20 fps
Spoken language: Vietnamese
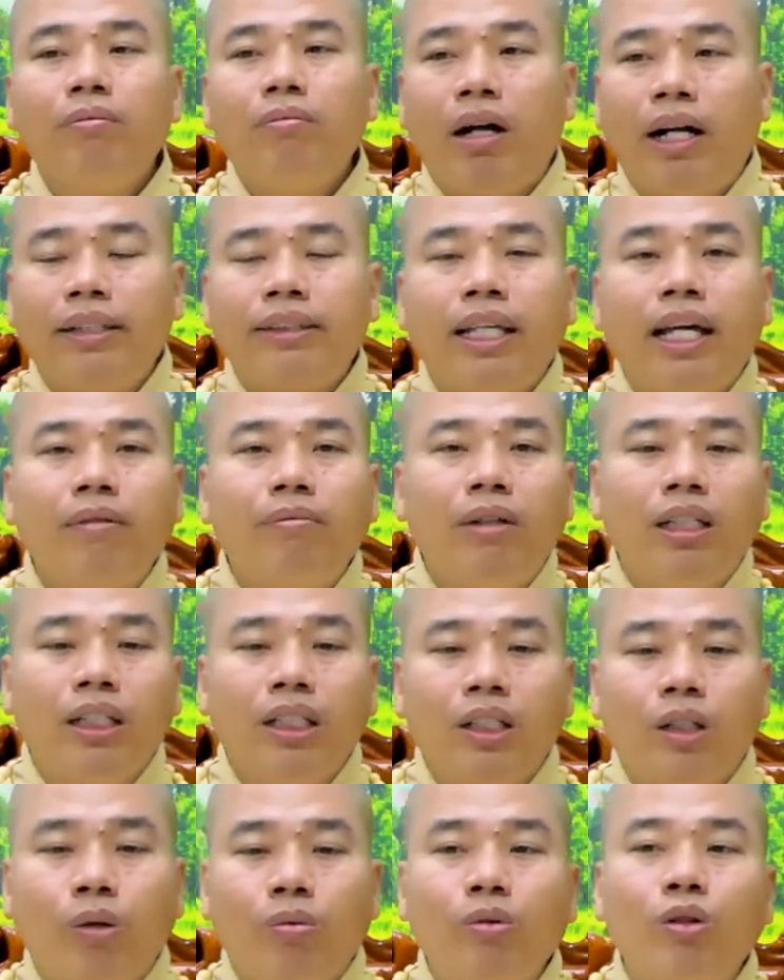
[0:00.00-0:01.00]
bản thân
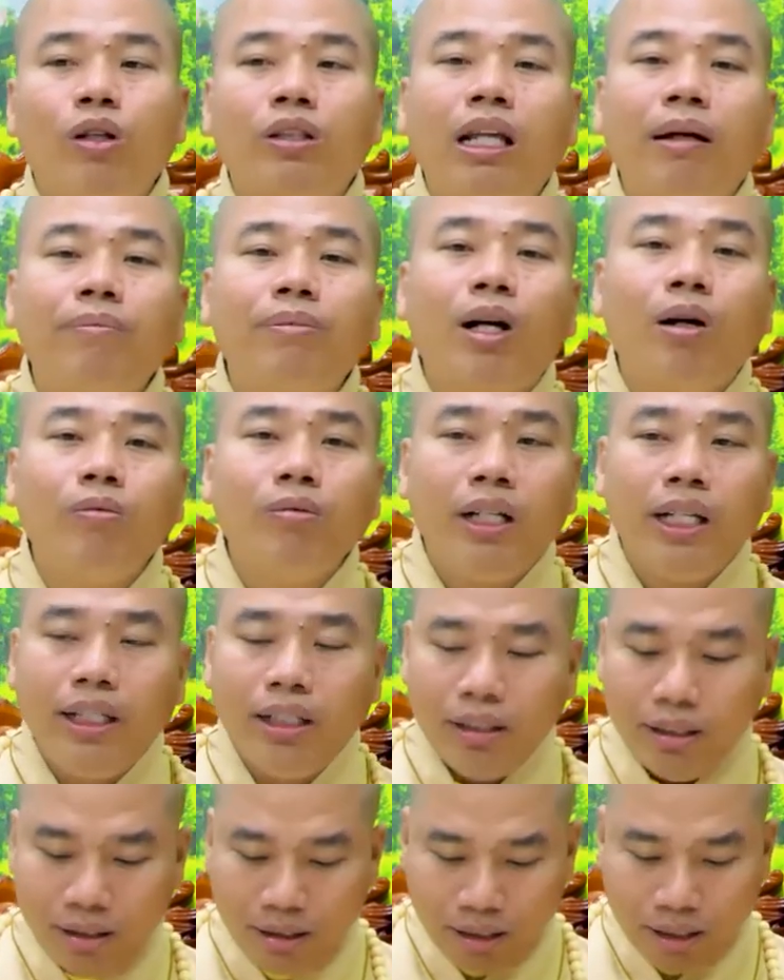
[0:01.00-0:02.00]
mình cũng có tâm cống
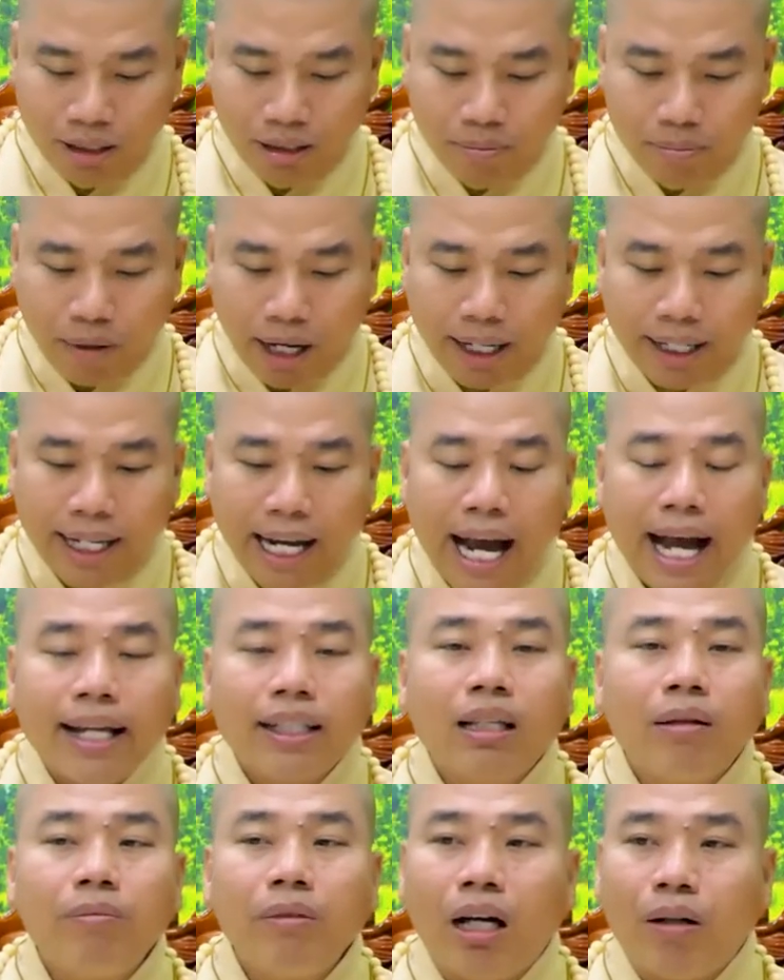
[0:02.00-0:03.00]
hiến bằng cả
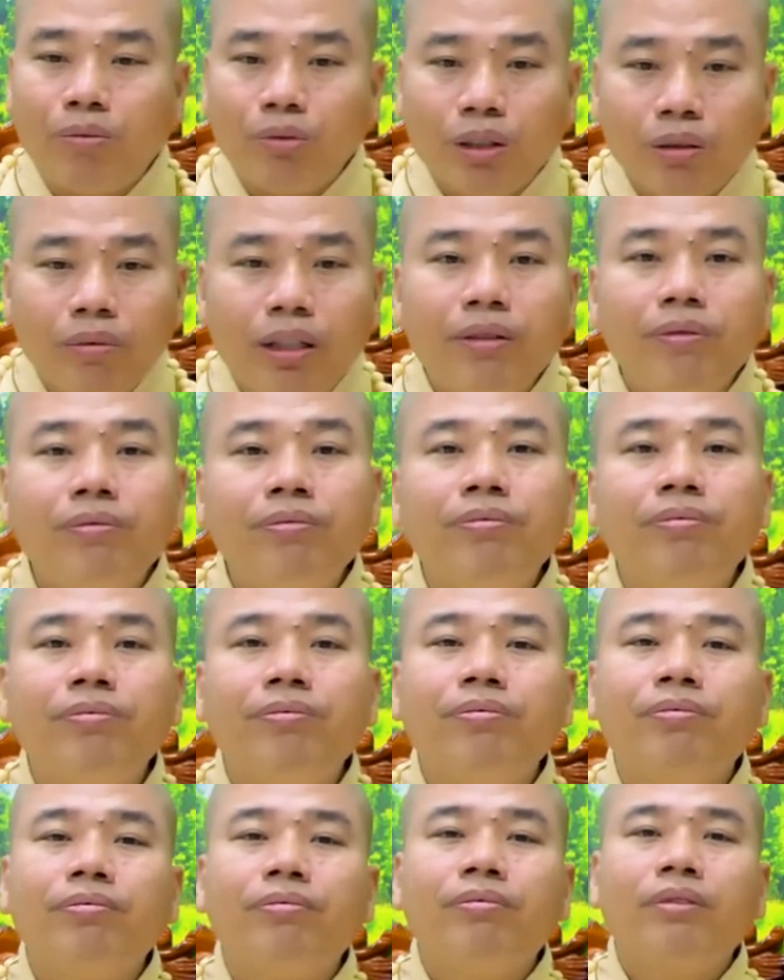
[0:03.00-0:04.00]
tấm lòng của mình
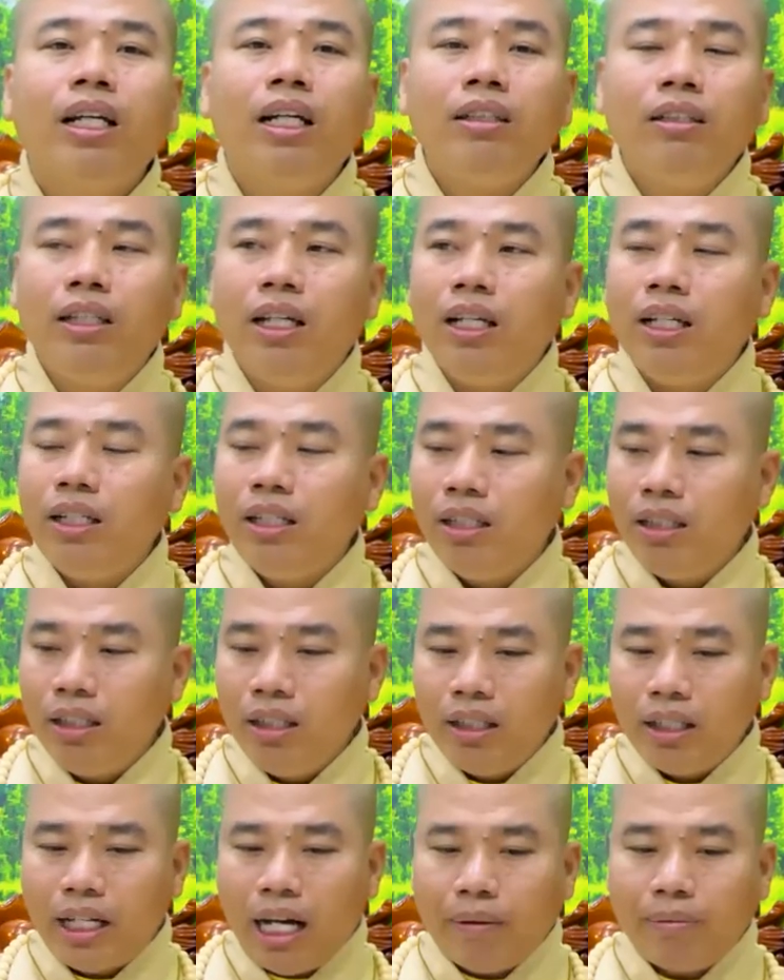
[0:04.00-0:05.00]
ít gì
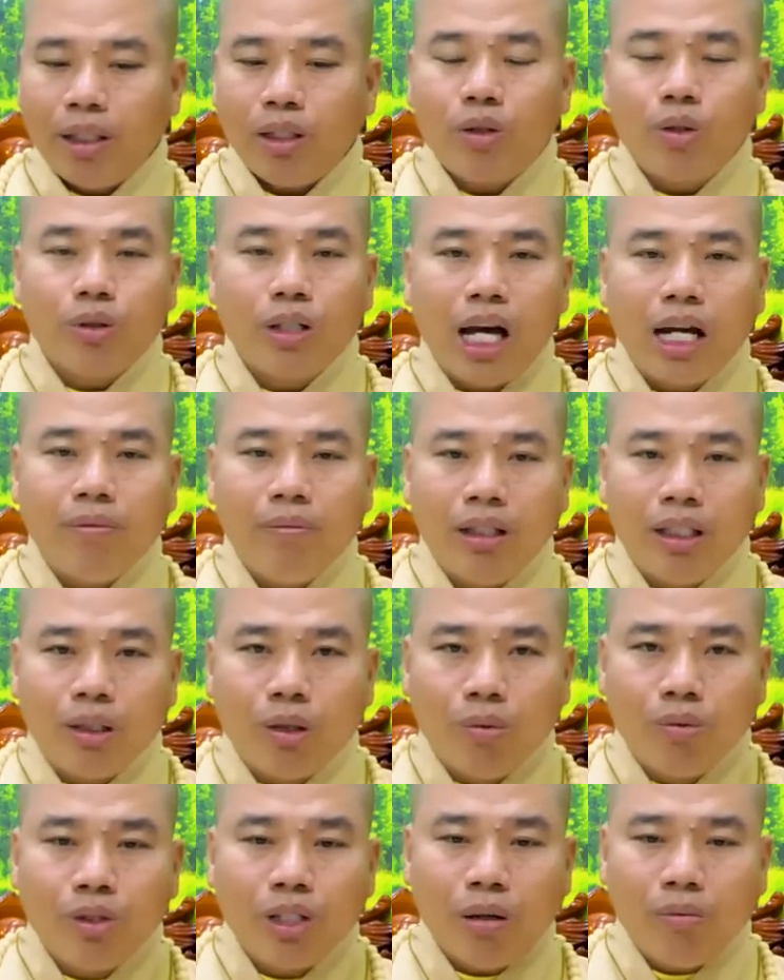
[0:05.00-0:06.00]
cảm thấy cuộc đời mình
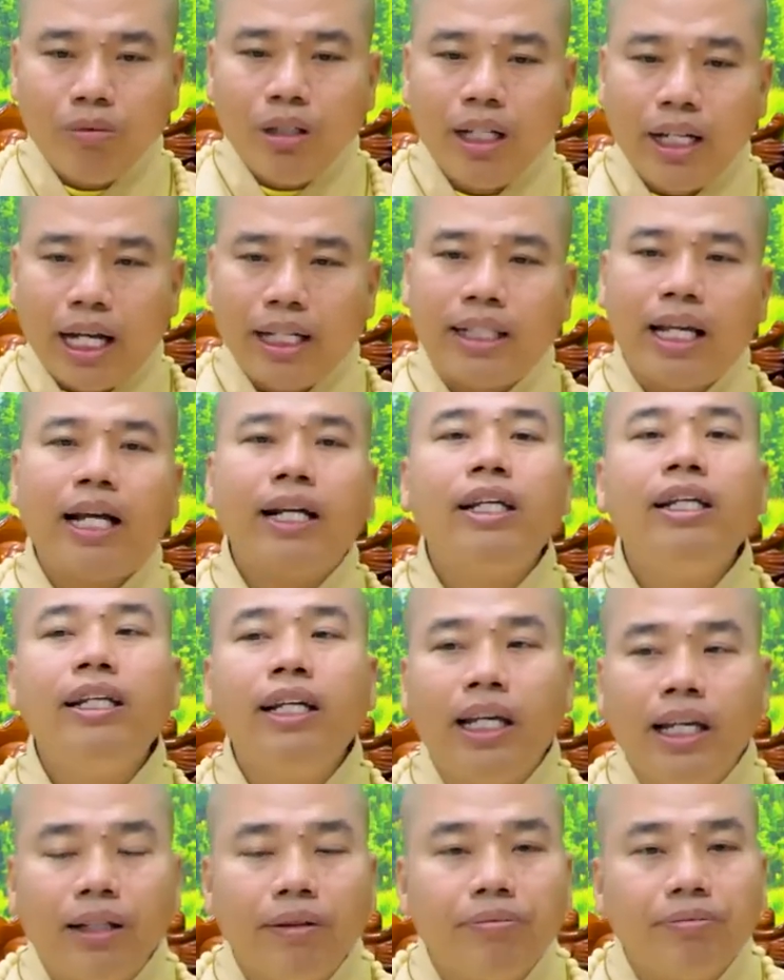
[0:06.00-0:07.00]
cũng sống những ngày tháng ý
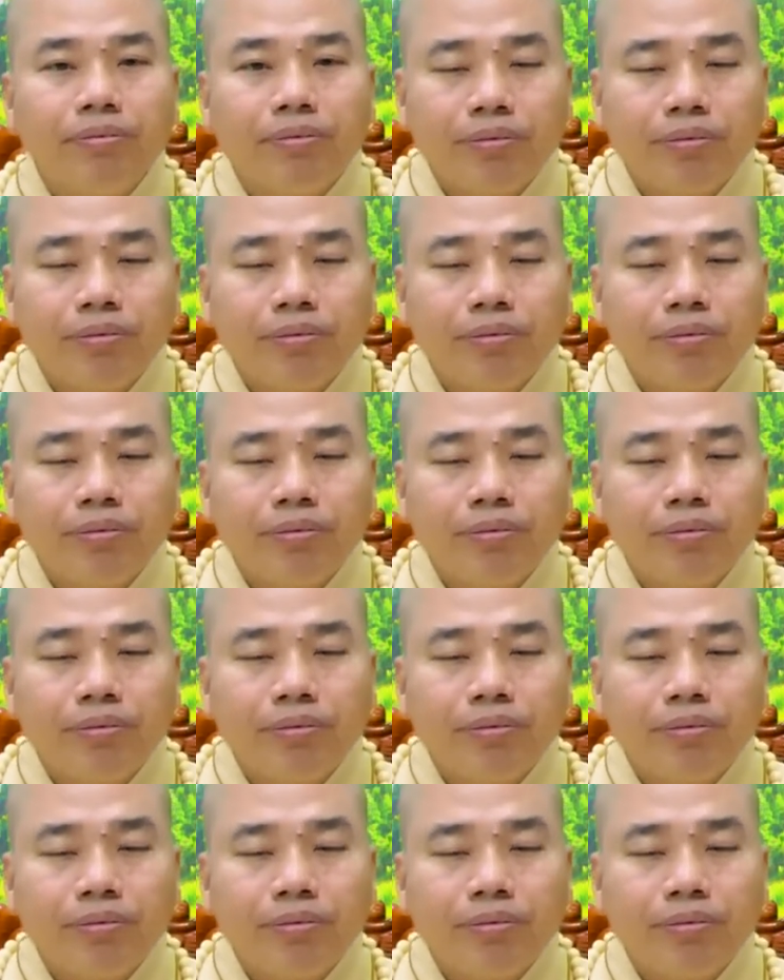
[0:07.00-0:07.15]
nghĩa